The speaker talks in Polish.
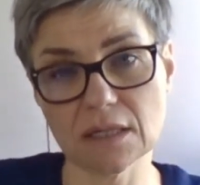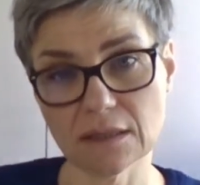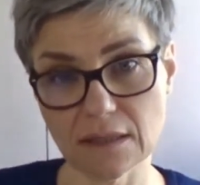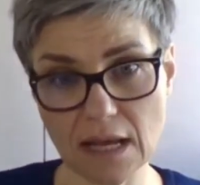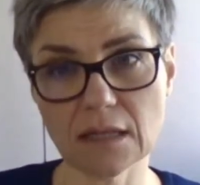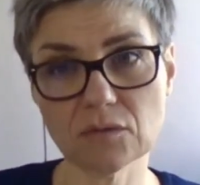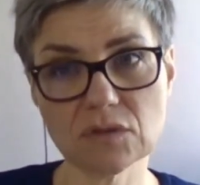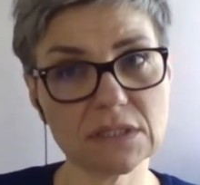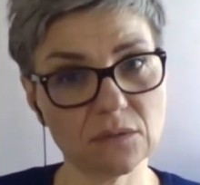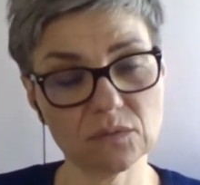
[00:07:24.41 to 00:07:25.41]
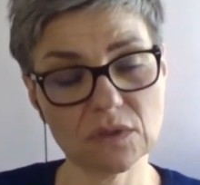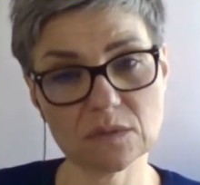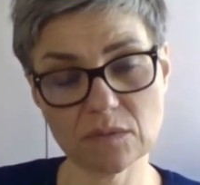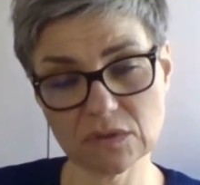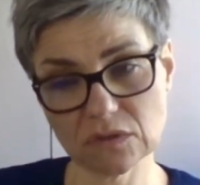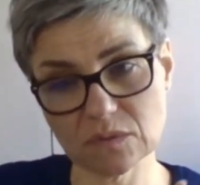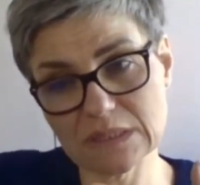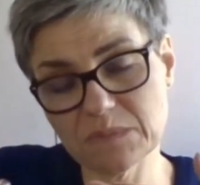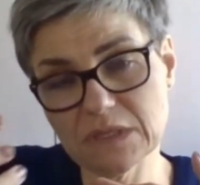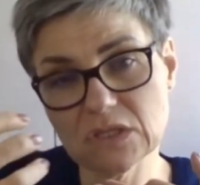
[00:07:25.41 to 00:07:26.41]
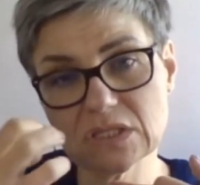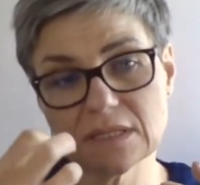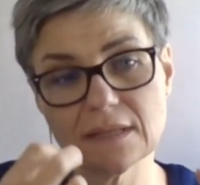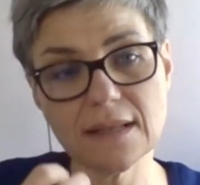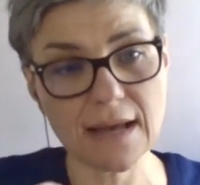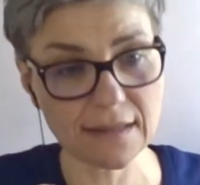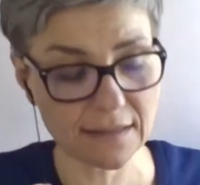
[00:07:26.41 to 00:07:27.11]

dla ludzi z autyzmem, co to ma zmienić dla